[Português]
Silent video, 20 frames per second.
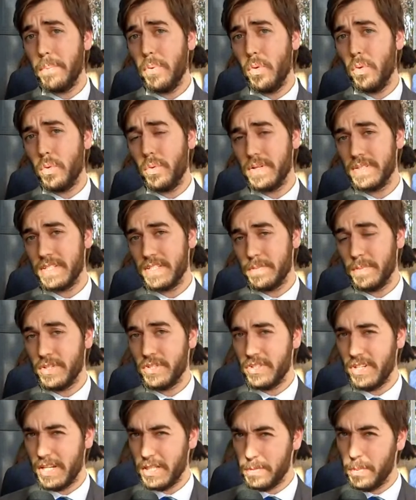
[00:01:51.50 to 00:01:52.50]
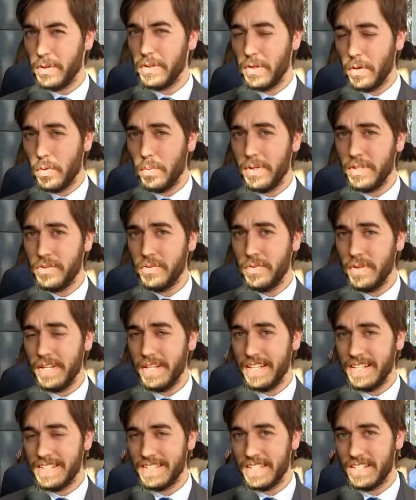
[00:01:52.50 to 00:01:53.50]
em pouco essas manchetes, pode ter alguma
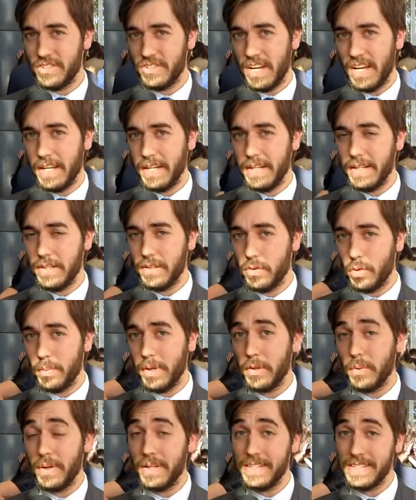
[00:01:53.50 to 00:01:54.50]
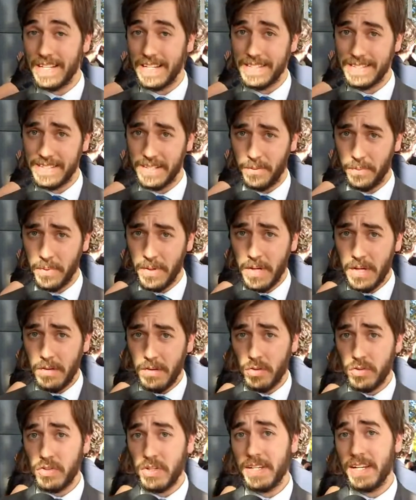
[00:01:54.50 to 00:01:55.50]
diferença já, né? Alguma atualização.
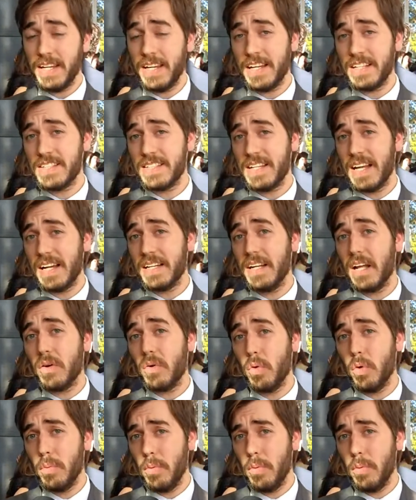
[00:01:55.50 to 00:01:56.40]
Vamos ver o que é destaque na